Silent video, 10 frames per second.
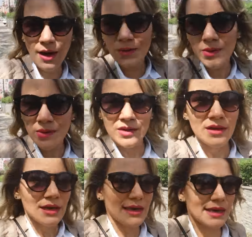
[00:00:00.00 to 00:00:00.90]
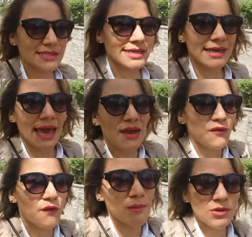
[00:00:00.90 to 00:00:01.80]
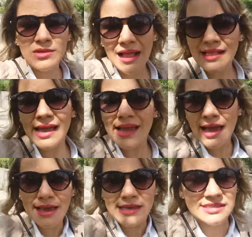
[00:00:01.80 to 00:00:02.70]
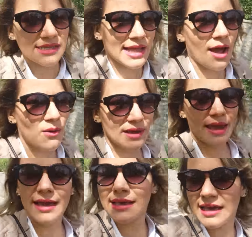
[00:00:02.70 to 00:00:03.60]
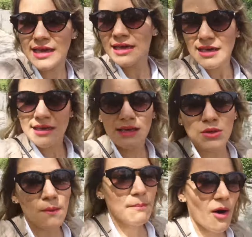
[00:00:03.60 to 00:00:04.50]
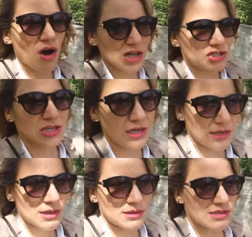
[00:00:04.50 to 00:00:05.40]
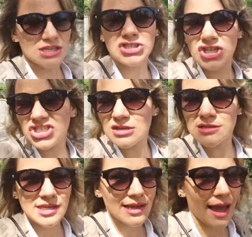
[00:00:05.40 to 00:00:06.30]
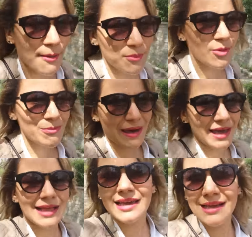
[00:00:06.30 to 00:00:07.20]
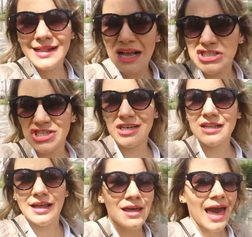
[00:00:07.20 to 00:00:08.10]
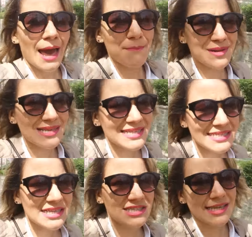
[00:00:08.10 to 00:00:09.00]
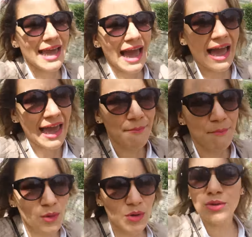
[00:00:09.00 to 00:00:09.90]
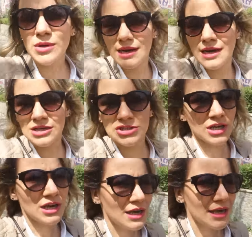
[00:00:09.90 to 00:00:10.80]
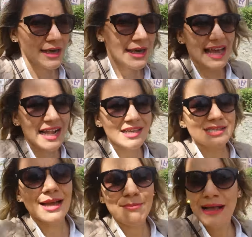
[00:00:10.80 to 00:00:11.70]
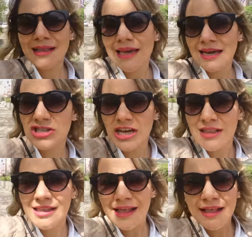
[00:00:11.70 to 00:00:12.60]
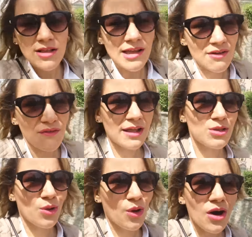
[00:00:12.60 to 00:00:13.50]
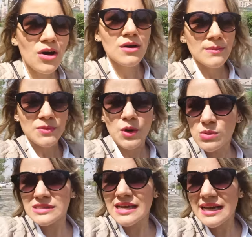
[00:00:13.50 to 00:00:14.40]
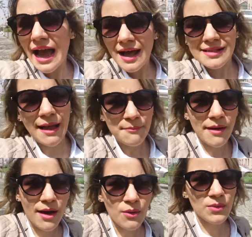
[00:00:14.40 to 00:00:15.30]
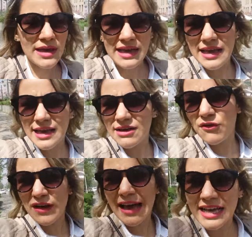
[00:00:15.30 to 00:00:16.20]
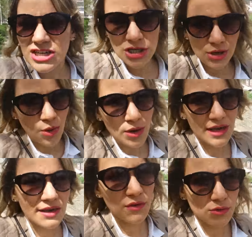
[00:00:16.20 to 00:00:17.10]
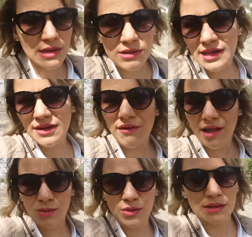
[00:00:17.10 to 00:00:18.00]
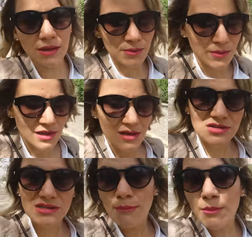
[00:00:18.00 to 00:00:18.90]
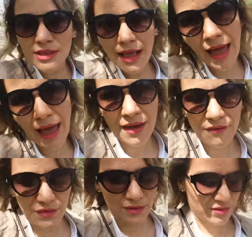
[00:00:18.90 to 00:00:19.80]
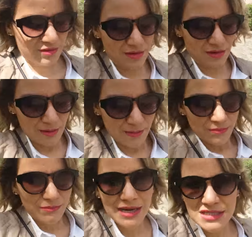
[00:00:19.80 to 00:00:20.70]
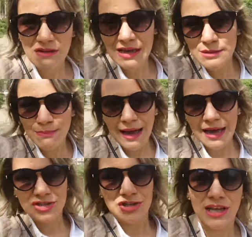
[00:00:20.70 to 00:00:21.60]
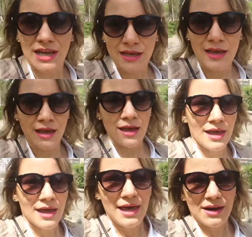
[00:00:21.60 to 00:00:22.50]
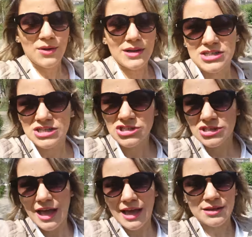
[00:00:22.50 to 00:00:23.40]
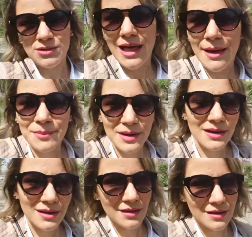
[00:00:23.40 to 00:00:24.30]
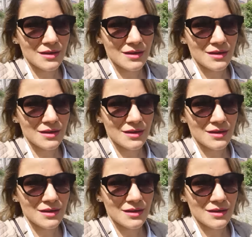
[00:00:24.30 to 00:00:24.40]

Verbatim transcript: mal. E assim, quem fuma não tá nem aí se tem alguém que, que não pode sentir cheiro de cigarro por perto. Aqui na China, a presença de cigarro é muito grande e eles têm mania de entrar dentro do elevador com cigarro na mão e, e fica aquele cheiro horrível dentro do elevador. Então, isso dá muita raiva. Mas faz parte, né? Agora a gente tá indo lá pra